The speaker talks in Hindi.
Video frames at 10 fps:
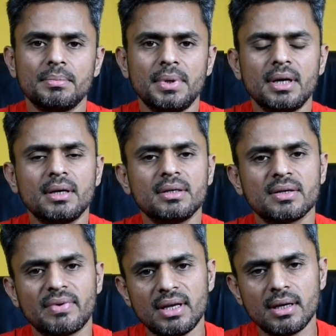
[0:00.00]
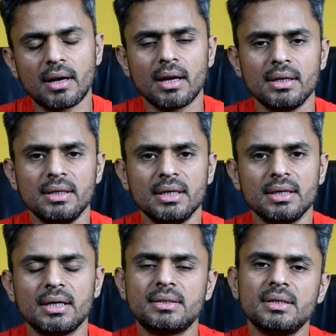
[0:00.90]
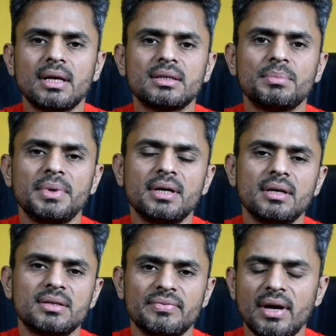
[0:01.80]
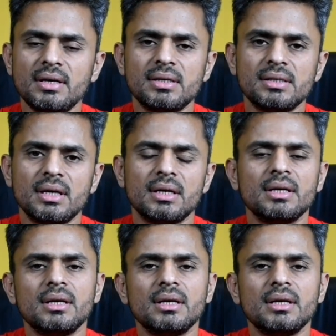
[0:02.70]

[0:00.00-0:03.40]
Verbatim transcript: पेट की सफाई करना ही है अच्छी तरह से पेट की सफाई कीजिए